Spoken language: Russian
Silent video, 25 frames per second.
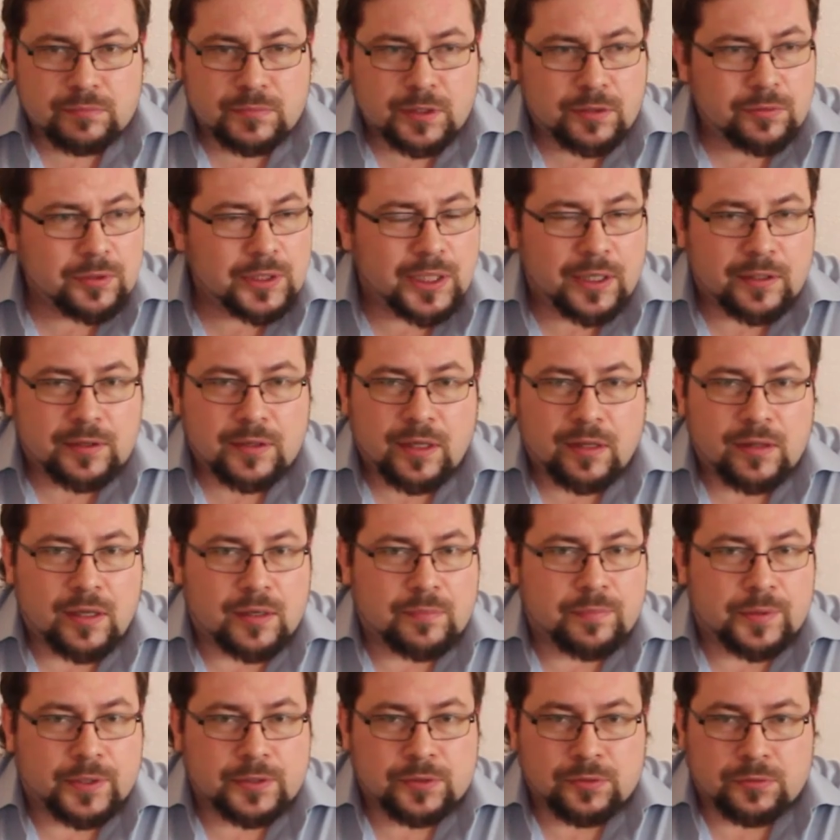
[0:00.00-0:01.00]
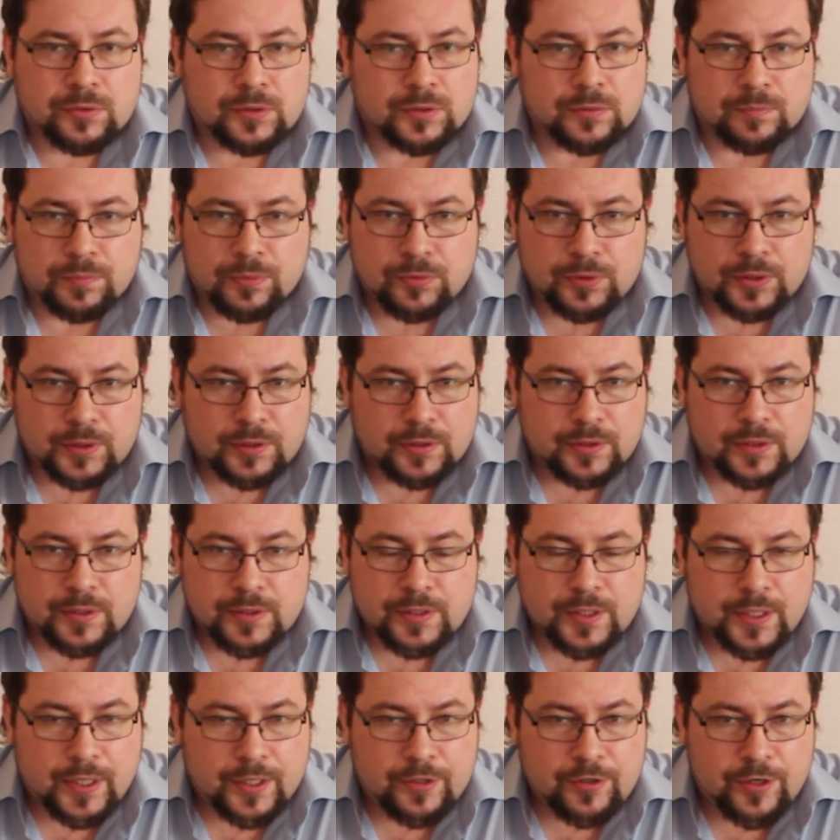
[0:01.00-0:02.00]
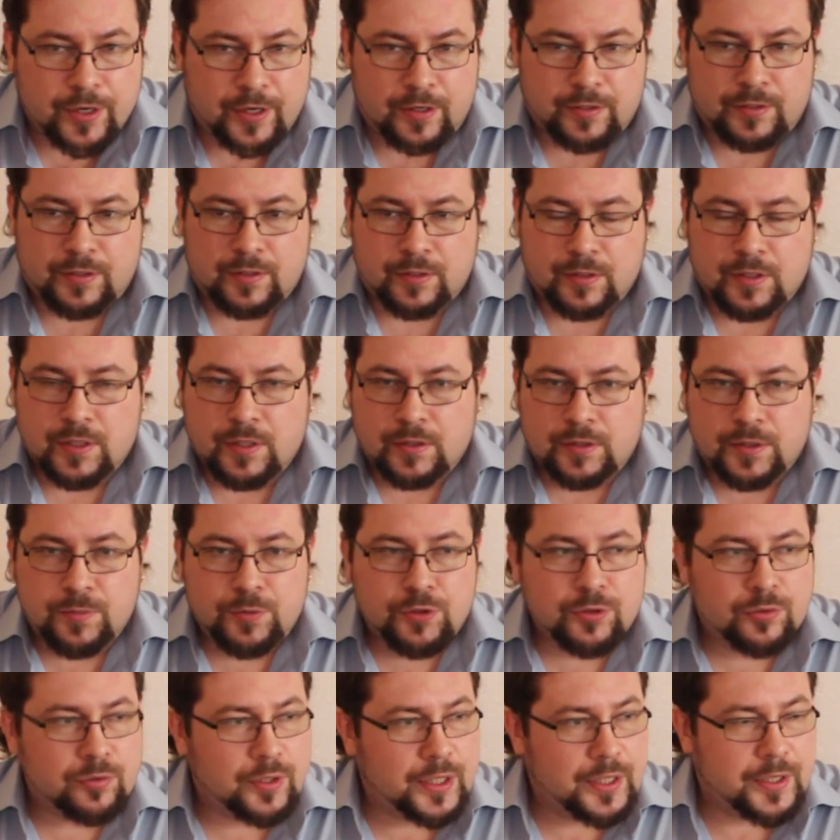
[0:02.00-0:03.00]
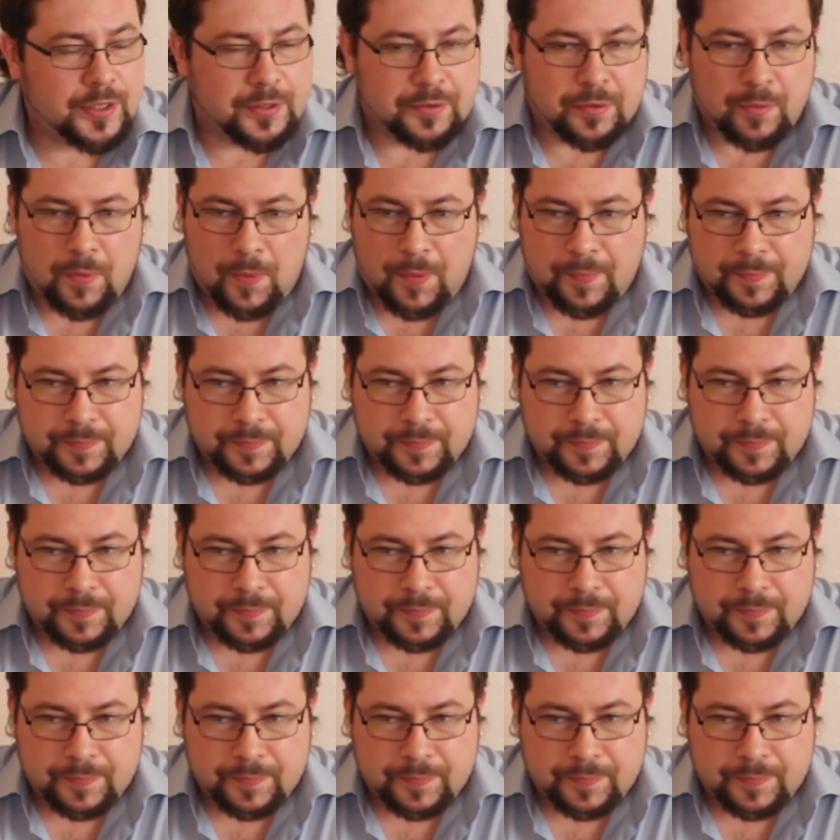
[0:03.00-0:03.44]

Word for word: такой каталог продукции, просто закачаешься. Там чего только нет.